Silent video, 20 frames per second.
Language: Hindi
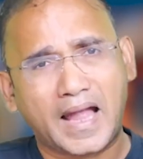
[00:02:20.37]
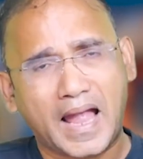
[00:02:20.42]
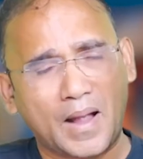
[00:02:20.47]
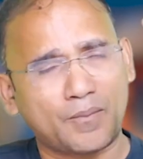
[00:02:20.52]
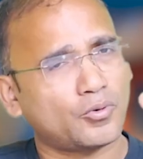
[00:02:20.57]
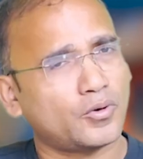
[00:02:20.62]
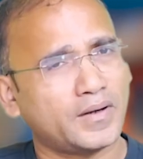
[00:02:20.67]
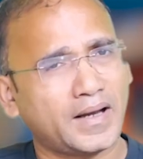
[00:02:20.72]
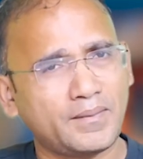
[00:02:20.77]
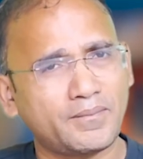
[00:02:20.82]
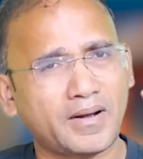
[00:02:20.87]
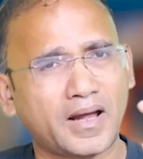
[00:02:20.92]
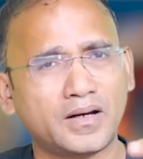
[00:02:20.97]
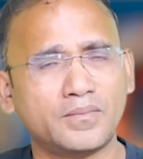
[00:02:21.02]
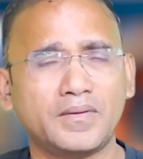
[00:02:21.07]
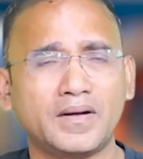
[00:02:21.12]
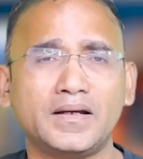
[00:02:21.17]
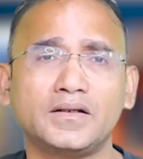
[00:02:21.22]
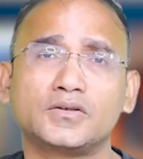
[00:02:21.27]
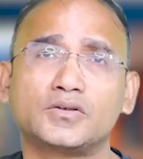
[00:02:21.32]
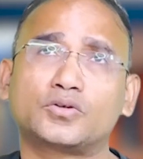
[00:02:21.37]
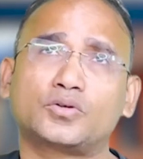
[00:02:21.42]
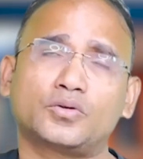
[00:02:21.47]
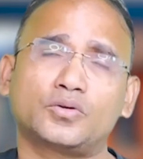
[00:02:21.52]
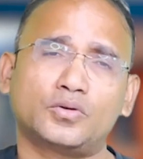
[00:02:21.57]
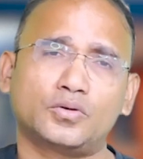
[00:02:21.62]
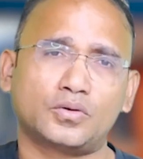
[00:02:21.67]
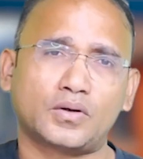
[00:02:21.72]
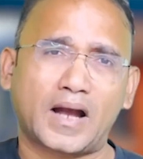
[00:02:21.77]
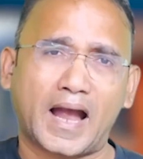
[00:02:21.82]
आपको नहीं मालूम है तो
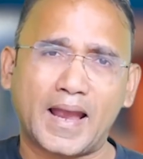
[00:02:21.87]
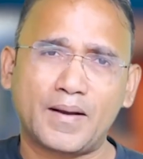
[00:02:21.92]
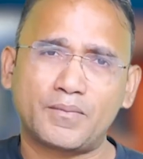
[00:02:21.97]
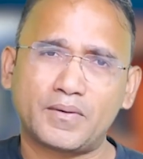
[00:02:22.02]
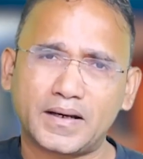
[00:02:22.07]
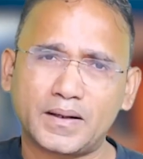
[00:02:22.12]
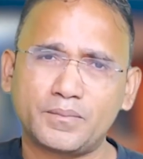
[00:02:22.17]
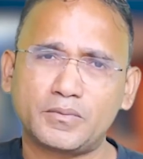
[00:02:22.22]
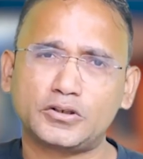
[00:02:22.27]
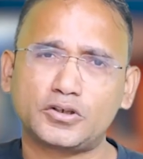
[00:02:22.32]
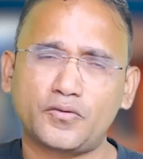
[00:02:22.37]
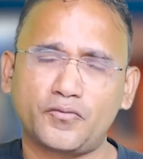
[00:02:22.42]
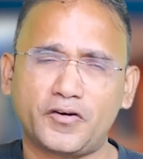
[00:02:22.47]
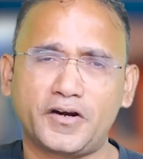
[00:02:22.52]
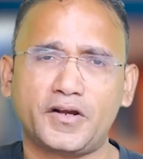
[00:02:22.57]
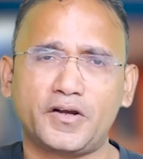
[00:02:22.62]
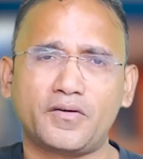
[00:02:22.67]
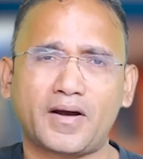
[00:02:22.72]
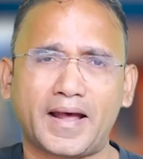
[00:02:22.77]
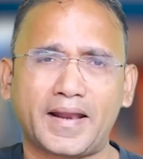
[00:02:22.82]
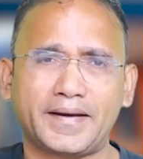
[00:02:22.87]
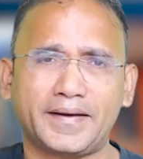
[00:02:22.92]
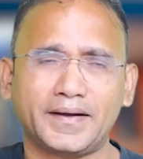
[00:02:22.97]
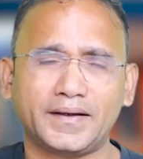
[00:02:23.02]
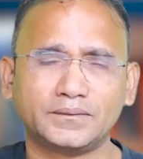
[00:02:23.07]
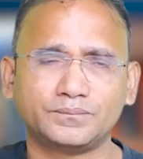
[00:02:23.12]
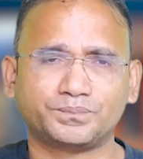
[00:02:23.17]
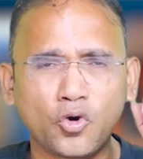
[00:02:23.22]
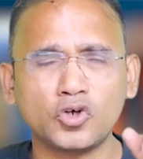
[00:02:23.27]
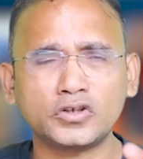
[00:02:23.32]
आई बटन में जो वीडियो आ रही
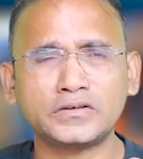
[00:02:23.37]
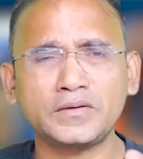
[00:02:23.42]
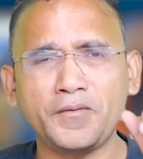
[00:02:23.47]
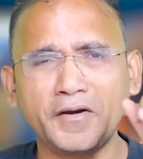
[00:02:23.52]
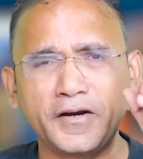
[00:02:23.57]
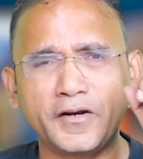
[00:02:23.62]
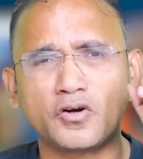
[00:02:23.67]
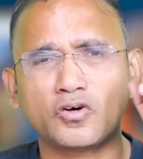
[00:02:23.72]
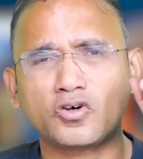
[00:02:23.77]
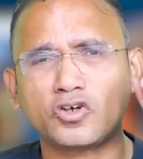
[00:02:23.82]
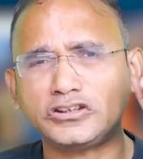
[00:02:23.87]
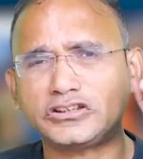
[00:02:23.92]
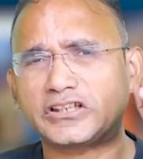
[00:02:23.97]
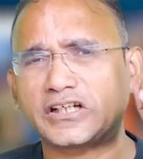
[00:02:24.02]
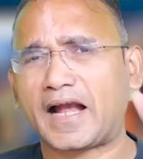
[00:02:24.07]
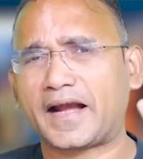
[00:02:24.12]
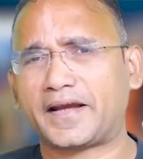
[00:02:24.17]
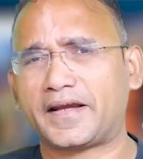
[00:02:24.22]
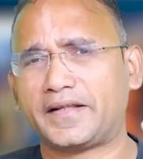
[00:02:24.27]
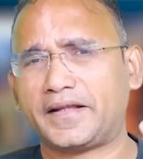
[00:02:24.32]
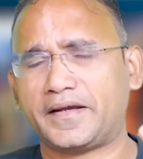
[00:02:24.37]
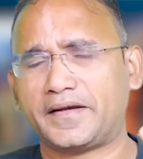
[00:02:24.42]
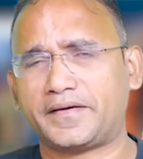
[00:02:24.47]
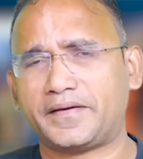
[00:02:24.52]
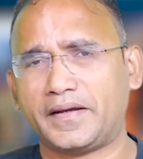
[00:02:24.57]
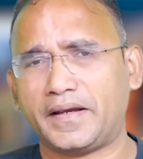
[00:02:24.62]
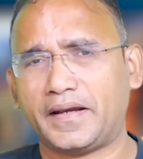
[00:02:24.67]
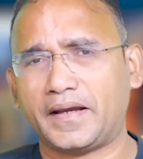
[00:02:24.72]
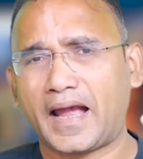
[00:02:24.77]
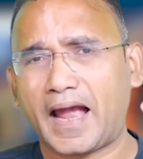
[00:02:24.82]
है उस वीडियो को जाके
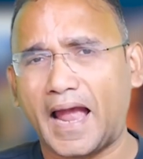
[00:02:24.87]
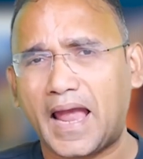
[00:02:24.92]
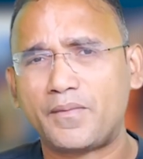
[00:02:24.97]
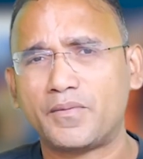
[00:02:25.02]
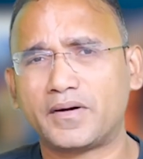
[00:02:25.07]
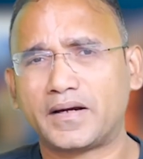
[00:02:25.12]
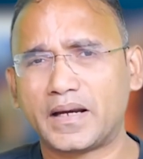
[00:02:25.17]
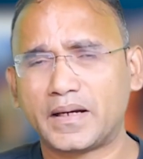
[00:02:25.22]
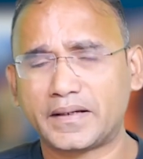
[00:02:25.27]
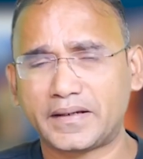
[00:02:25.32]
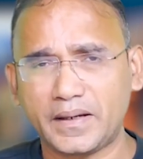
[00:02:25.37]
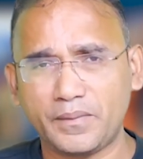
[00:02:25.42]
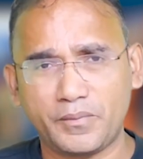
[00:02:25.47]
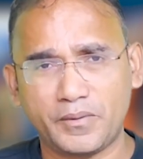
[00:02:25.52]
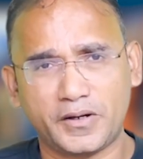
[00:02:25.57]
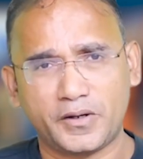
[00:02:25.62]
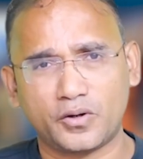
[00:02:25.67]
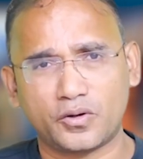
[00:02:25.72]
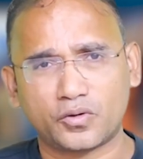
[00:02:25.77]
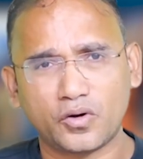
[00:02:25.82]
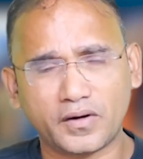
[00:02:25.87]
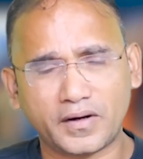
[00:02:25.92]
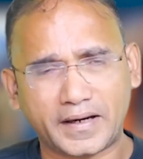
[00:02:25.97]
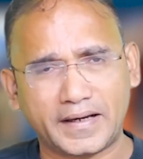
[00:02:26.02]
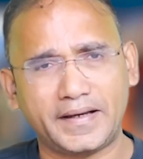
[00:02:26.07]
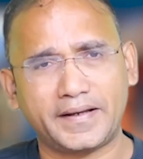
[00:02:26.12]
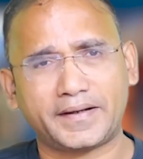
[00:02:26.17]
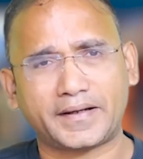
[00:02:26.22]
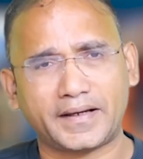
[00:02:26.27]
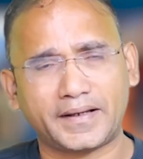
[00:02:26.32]
देखिए आई बटन की वीडियो को
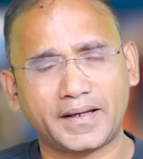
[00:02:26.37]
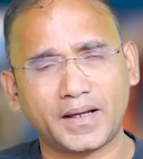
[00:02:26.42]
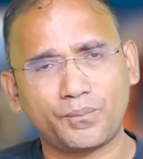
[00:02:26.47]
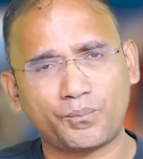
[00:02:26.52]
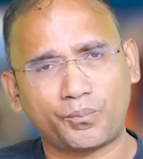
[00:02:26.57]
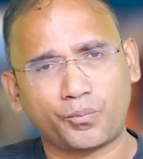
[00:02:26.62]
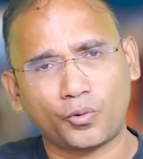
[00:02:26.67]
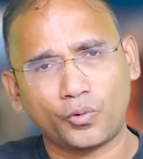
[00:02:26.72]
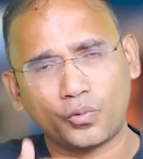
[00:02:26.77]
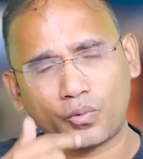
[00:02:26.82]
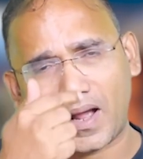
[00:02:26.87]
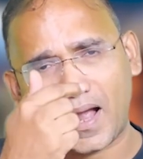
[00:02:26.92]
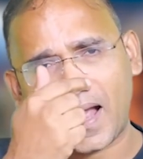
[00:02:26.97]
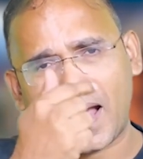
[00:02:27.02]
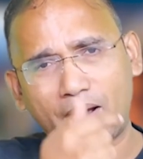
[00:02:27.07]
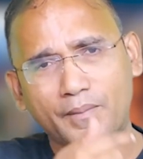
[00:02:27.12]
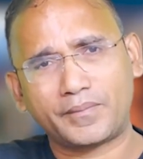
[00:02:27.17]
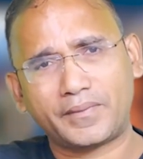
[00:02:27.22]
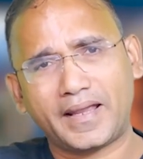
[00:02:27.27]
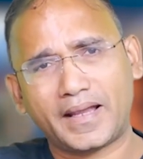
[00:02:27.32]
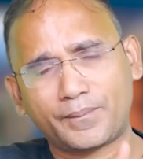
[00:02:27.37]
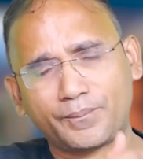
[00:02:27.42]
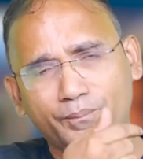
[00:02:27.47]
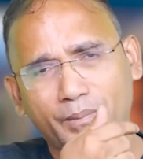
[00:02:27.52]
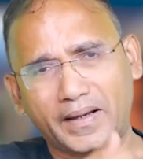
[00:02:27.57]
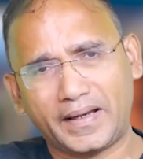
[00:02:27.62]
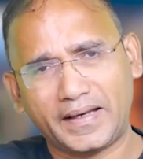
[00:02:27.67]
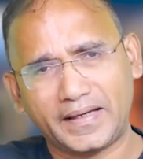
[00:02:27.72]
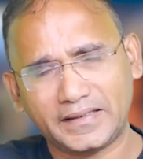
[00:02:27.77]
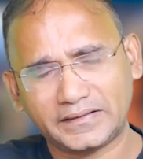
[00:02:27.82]
क्लिक करिए पूरा हमने एक
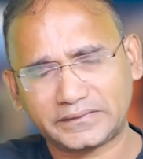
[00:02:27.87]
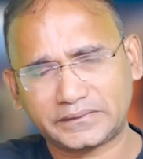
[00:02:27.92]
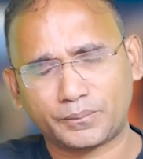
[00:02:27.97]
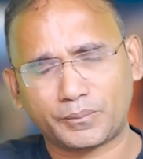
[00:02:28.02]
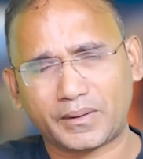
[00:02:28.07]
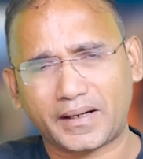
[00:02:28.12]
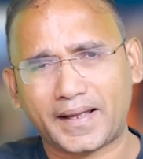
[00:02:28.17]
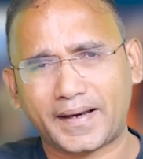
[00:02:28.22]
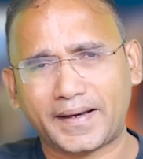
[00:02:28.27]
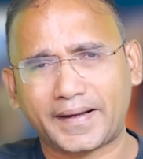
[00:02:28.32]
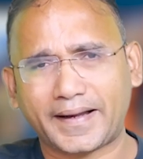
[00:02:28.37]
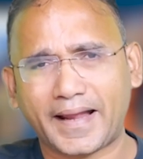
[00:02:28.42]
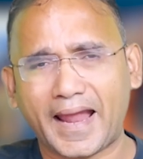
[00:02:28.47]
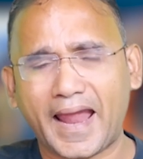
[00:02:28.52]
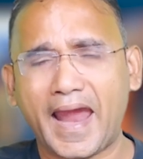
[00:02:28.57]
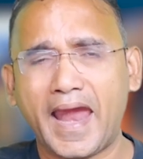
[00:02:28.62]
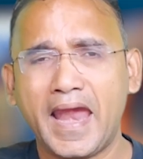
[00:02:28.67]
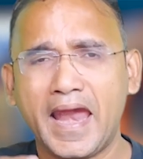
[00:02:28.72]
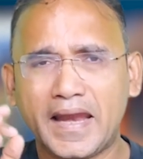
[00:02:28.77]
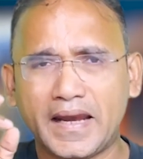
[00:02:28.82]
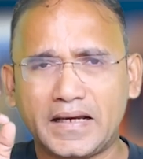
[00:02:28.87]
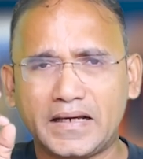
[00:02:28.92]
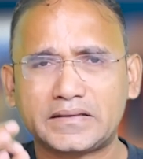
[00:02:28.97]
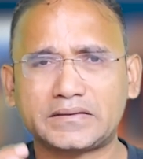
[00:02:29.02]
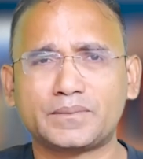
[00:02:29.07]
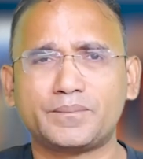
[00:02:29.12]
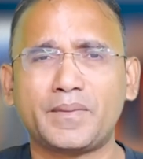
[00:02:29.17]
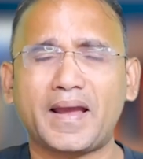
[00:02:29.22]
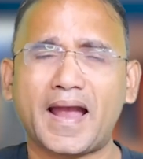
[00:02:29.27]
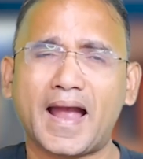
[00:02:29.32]
प्लेलिस्ट बना रखा है
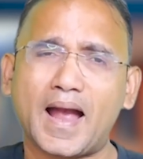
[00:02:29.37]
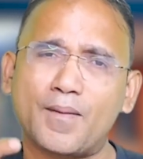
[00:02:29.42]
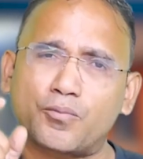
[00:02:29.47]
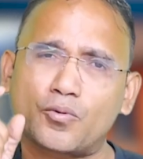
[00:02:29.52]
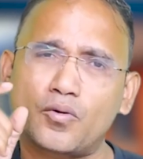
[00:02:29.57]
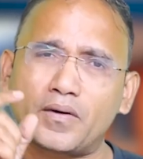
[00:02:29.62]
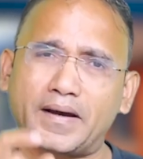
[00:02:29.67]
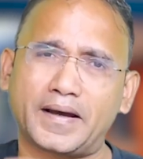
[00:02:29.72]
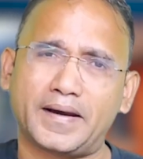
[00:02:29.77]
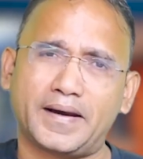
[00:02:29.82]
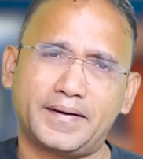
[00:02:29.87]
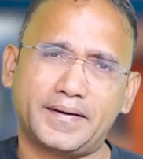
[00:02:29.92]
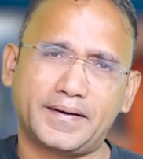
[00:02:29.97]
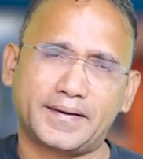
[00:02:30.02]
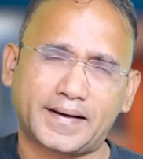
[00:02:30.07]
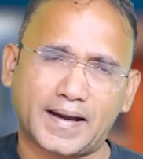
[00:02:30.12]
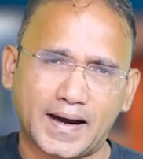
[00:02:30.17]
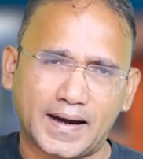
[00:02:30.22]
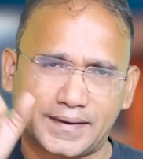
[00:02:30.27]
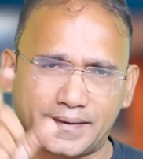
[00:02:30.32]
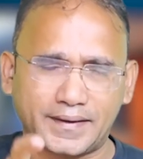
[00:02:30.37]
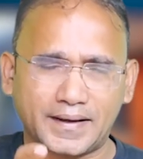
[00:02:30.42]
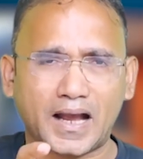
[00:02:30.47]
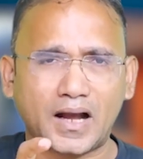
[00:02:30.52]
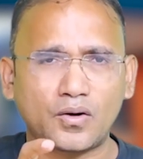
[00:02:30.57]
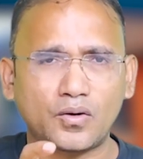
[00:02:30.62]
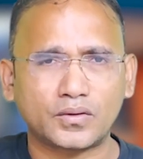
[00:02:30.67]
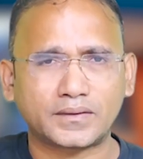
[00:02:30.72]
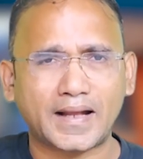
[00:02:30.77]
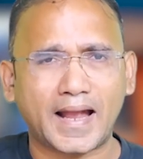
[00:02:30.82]
इसमें आपको क्रेडिट कार्ड क्या
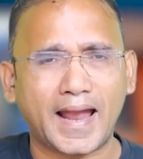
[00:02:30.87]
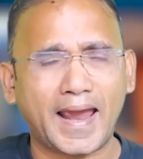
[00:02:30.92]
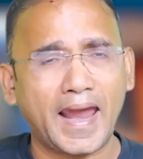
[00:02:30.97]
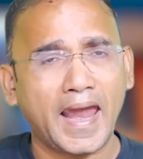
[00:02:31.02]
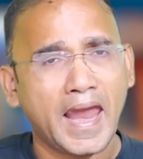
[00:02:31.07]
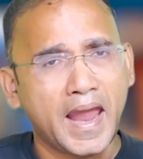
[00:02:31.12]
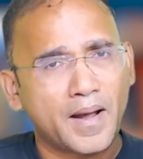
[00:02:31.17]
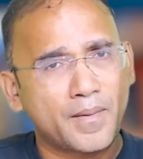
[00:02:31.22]
होता है